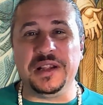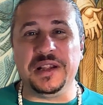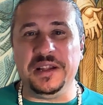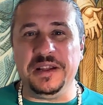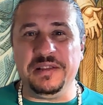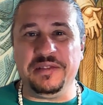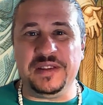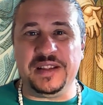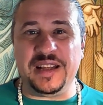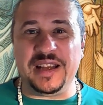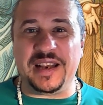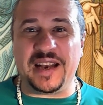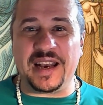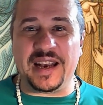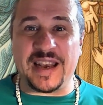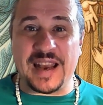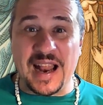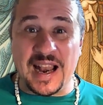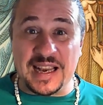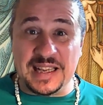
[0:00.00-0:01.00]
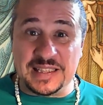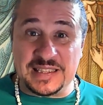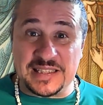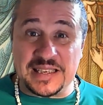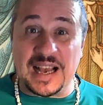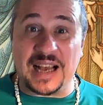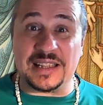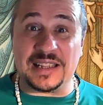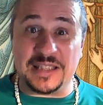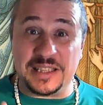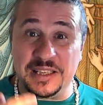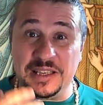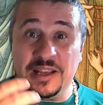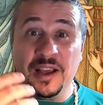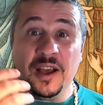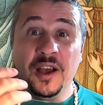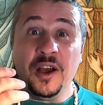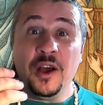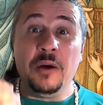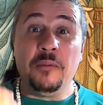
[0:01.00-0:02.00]
di vedere realizzati
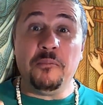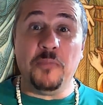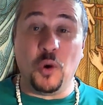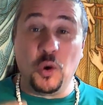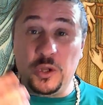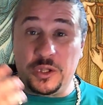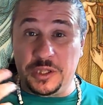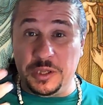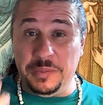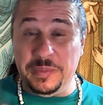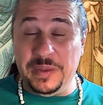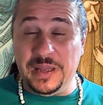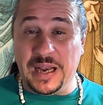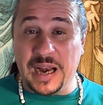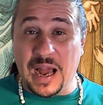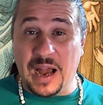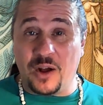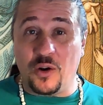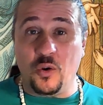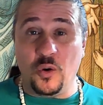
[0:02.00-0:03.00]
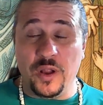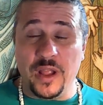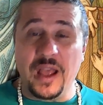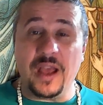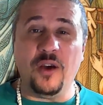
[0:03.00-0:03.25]
molti miracoli.